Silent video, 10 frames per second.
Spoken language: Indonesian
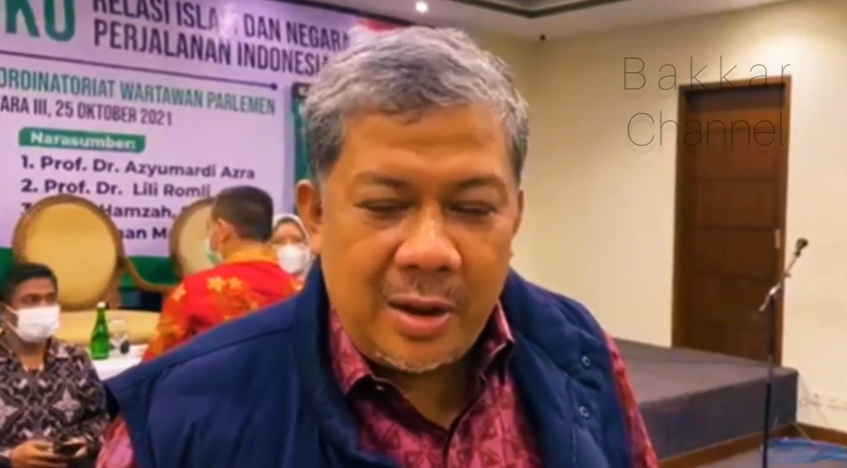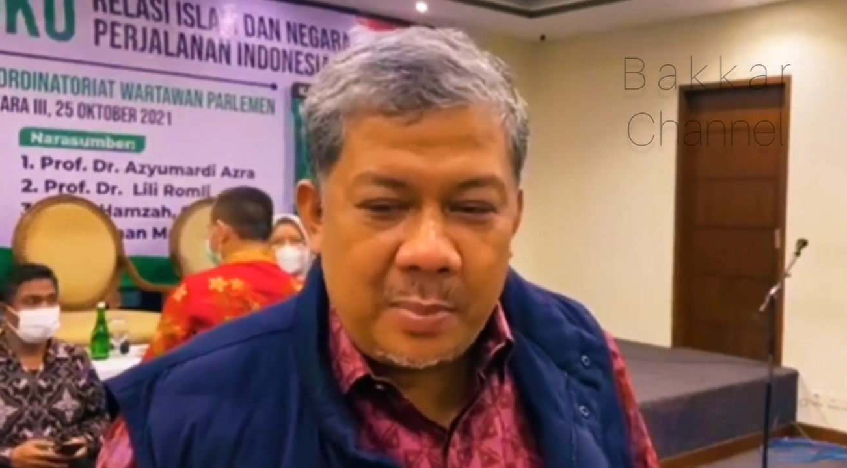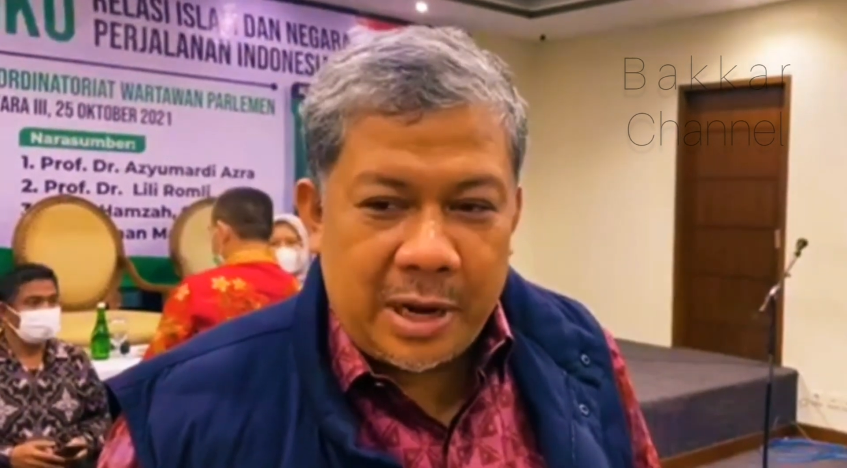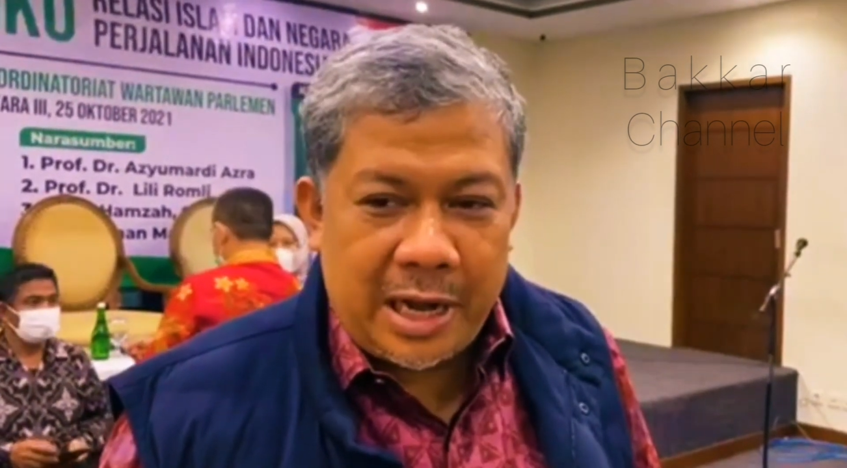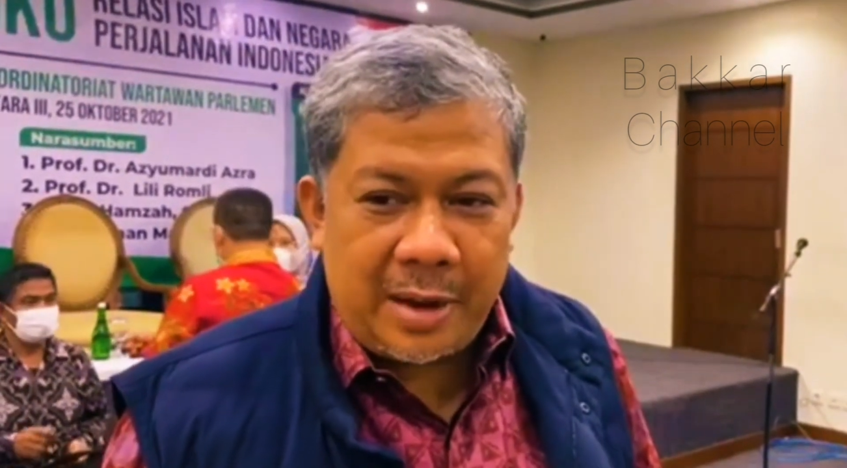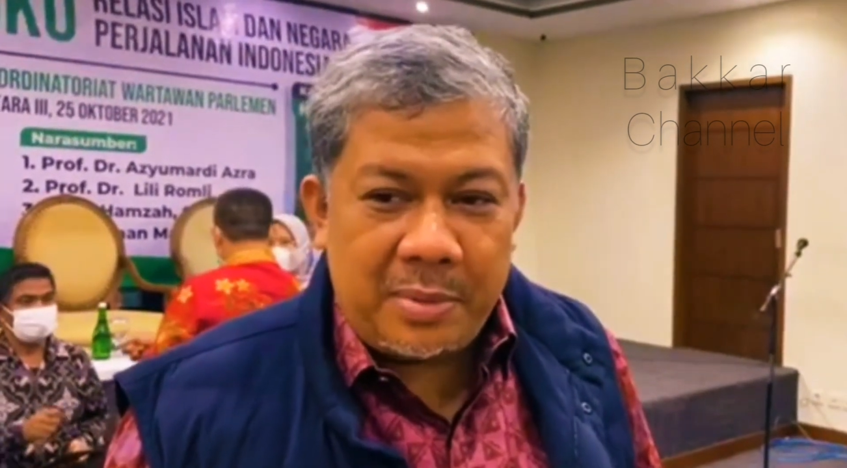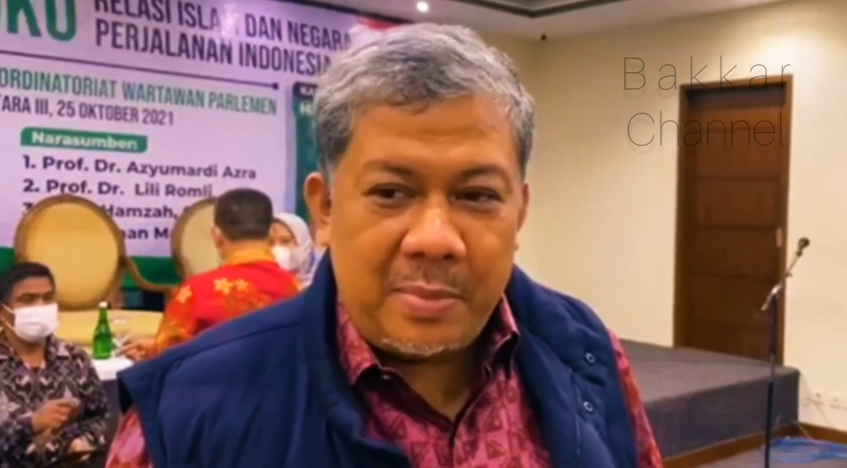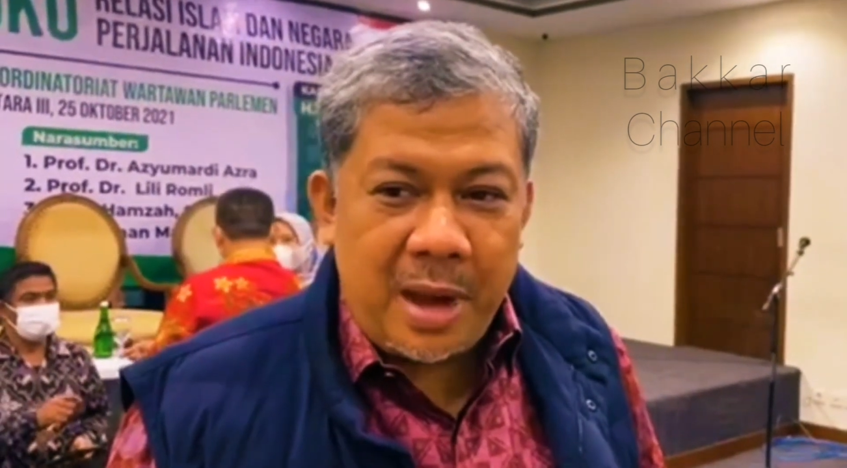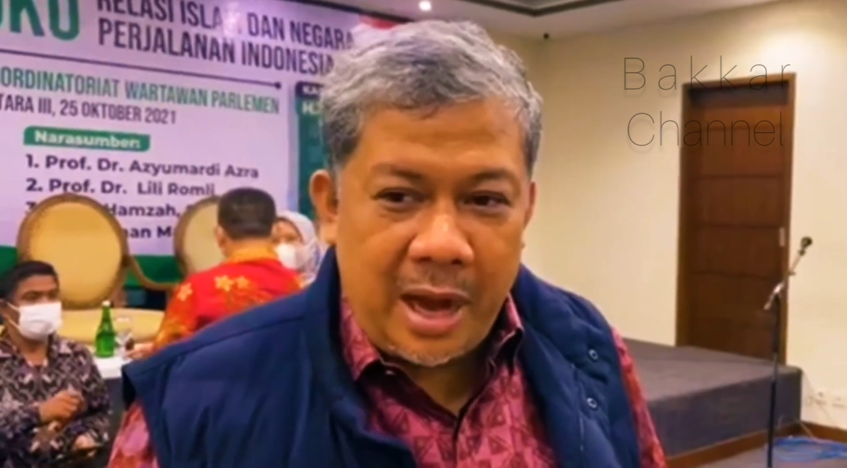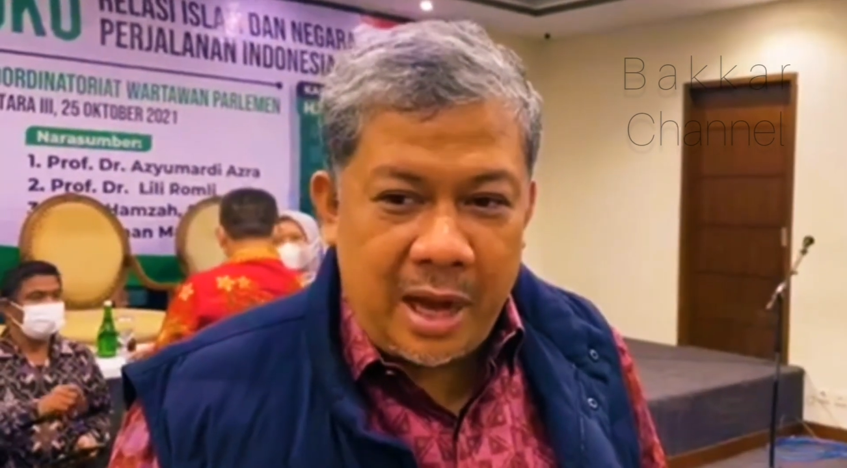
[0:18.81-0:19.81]
Pakai
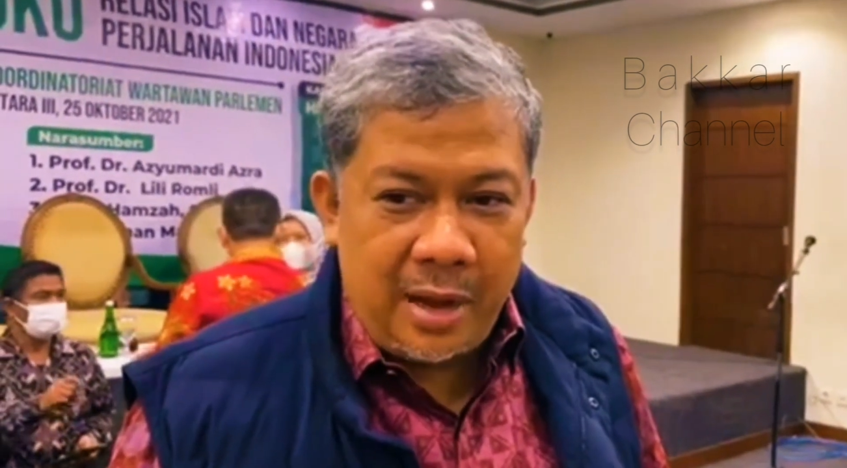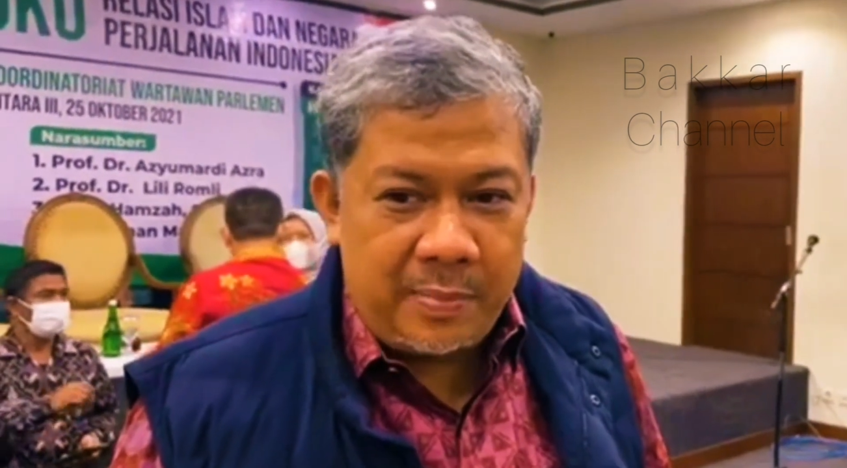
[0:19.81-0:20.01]
APBN